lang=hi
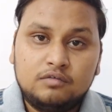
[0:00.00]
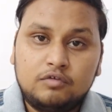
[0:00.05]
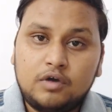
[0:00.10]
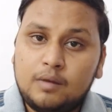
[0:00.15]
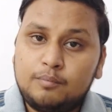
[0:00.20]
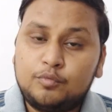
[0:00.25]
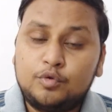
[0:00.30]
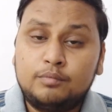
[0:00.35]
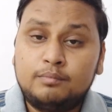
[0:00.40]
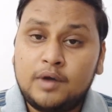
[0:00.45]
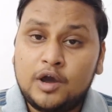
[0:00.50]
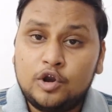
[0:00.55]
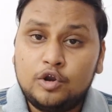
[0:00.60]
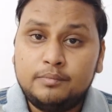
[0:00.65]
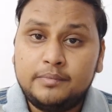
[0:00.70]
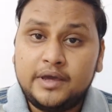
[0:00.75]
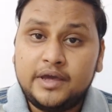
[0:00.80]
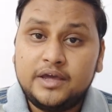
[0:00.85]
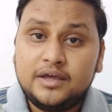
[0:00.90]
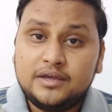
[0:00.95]
वो आपको
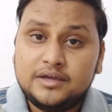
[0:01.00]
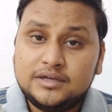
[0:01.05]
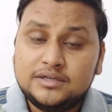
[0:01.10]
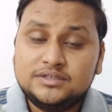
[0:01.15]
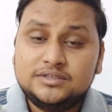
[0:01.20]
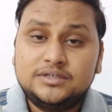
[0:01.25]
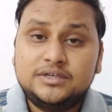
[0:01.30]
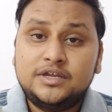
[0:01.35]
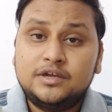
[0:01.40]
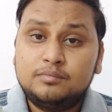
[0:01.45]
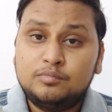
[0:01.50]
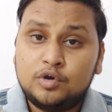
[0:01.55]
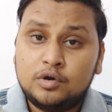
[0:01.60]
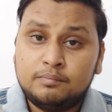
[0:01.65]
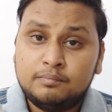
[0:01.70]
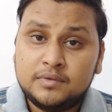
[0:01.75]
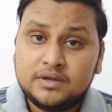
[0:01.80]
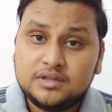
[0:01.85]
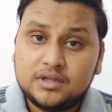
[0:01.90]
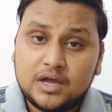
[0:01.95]
मालूम है इंजीनियर
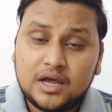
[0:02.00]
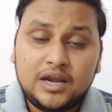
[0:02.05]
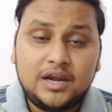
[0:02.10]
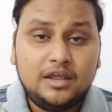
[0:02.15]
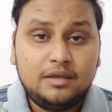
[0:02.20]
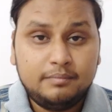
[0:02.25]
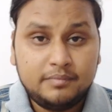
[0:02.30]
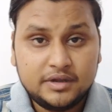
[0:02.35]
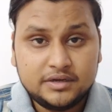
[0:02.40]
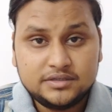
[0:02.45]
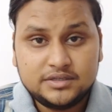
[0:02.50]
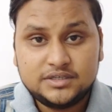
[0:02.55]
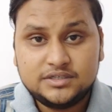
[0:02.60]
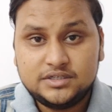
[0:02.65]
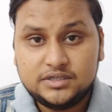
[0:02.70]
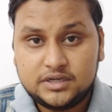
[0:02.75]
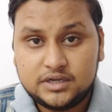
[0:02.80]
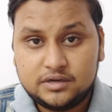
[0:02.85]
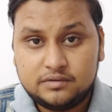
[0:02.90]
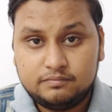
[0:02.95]
मोहम्मद अली मिर्जा
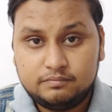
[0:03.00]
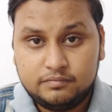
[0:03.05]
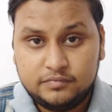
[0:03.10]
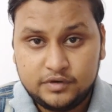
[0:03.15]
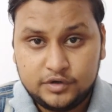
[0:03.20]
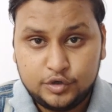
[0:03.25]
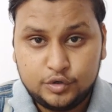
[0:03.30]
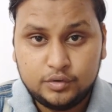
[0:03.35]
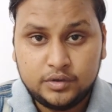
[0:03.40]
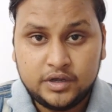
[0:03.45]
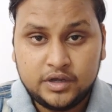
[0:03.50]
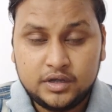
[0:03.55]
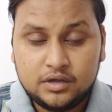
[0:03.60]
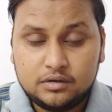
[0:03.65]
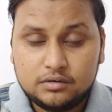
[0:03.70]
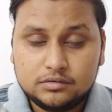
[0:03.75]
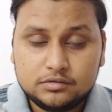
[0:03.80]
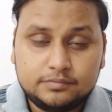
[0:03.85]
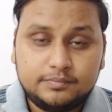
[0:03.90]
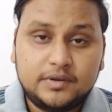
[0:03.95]
जी का वीडियो है
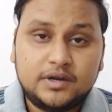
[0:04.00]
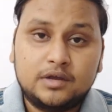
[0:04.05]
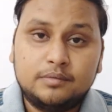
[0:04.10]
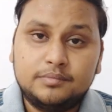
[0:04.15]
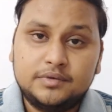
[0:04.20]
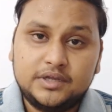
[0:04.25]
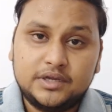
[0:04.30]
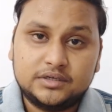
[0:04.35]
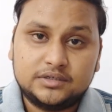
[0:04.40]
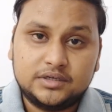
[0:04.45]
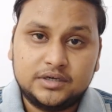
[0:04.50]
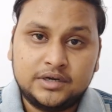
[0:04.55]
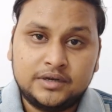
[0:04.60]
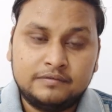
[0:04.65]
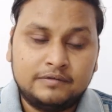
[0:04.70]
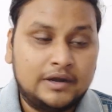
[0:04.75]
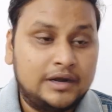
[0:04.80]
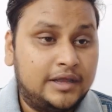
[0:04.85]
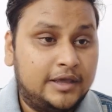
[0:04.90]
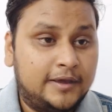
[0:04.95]
उस पर हम रिएक्ट करने
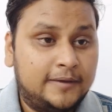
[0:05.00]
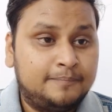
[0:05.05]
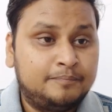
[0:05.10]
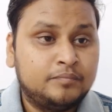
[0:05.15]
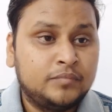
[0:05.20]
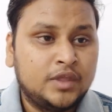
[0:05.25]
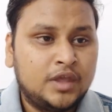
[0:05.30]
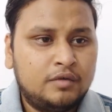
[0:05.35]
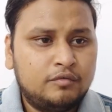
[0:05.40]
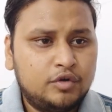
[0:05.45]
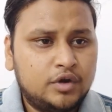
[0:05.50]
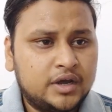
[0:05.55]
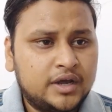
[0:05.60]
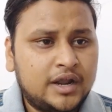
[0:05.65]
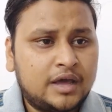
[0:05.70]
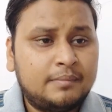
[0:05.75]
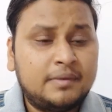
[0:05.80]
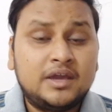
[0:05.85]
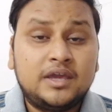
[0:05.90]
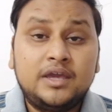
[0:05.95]
वाले हैं वीडियो का
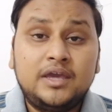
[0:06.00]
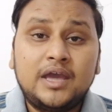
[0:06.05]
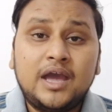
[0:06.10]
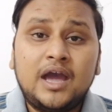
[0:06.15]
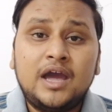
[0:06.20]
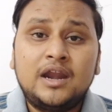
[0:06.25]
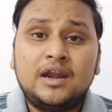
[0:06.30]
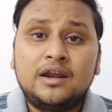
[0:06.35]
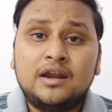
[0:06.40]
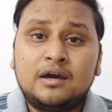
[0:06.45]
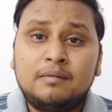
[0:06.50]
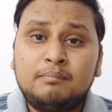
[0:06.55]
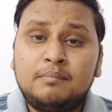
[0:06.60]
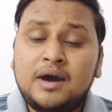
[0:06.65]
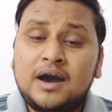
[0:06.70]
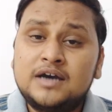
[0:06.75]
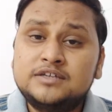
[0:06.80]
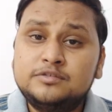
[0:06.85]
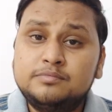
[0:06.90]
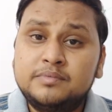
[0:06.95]
नाम है क्या
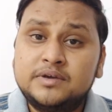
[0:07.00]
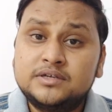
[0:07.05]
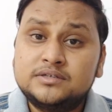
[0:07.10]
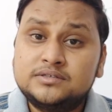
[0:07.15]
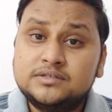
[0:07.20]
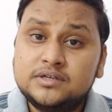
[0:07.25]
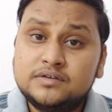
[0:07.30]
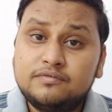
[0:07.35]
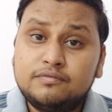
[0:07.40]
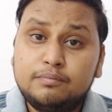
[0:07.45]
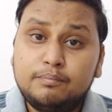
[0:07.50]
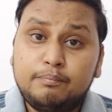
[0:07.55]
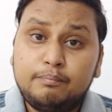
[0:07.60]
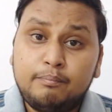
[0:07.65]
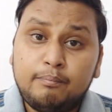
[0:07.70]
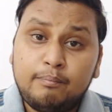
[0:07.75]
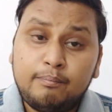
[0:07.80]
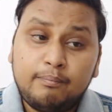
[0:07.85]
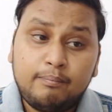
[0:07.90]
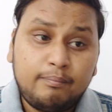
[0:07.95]
नमाज में सिर्फ
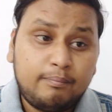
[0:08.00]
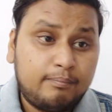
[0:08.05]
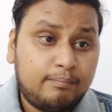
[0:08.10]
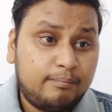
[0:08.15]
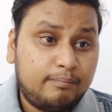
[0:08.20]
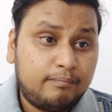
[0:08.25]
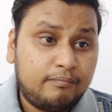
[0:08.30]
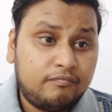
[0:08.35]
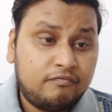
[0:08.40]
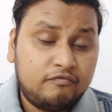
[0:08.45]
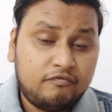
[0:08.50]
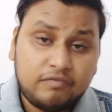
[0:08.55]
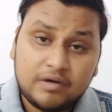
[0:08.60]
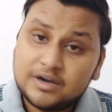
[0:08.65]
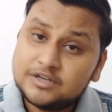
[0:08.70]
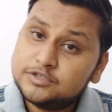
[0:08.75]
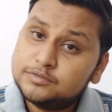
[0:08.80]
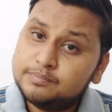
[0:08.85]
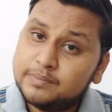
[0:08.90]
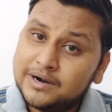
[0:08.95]

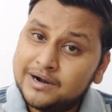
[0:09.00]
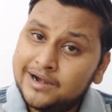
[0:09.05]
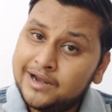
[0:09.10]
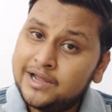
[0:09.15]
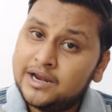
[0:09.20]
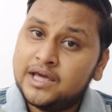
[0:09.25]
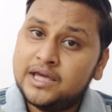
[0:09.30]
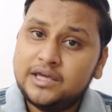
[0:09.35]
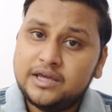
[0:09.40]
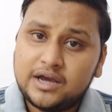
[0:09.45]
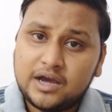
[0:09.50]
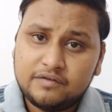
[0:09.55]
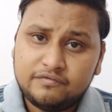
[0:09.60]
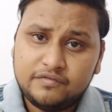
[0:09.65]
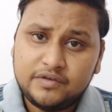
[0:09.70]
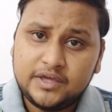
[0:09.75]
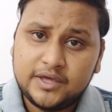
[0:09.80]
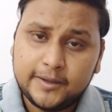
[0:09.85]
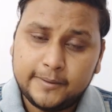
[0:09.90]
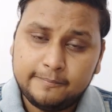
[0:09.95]
फ़र्ज पढ़ लेना ही
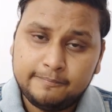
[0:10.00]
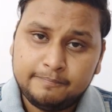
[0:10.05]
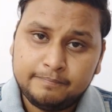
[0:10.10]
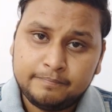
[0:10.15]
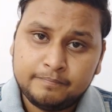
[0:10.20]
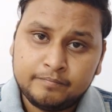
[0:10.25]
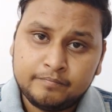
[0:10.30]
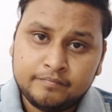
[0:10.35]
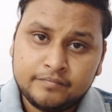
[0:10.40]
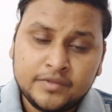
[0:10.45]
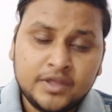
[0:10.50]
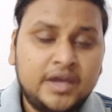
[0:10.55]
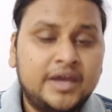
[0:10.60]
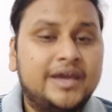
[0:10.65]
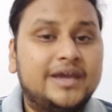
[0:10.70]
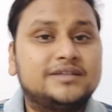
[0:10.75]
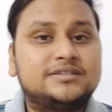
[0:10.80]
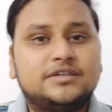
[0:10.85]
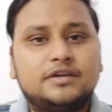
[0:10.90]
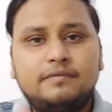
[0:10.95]
काफ़ी है
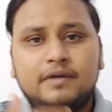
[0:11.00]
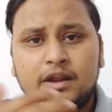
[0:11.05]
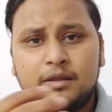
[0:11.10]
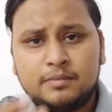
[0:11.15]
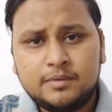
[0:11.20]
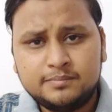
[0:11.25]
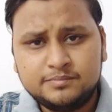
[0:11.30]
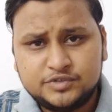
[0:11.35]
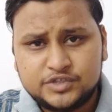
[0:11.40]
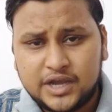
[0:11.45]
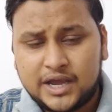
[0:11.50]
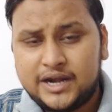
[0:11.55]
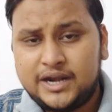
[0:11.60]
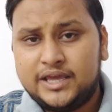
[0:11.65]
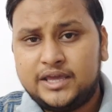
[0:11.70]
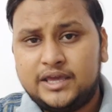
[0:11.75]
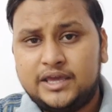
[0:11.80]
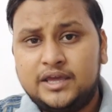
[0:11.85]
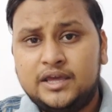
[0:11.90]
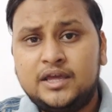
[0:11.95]
इसके बारे में हम
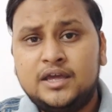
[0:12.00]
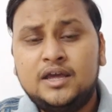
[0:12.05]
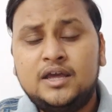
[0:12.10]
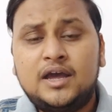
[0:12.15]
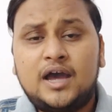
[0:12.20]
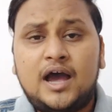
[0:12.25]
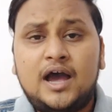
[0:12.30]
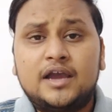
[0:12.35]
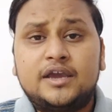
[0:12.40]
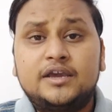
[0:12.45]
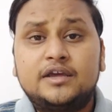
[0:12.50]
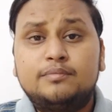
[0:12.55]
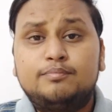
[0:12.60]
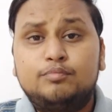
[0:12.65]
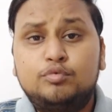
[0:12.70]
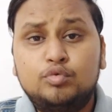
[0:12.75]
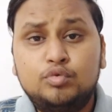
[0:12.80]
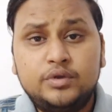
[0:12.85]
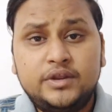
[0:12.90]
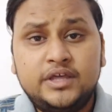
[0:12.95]
जानेंगे आखिर
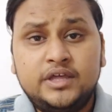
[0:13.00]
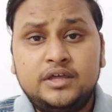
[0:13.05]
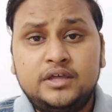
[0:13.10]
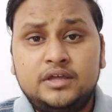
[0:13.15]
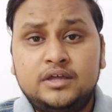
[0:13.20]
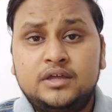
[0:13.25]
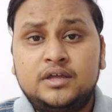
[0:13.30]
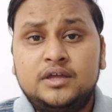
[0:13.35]
पूरी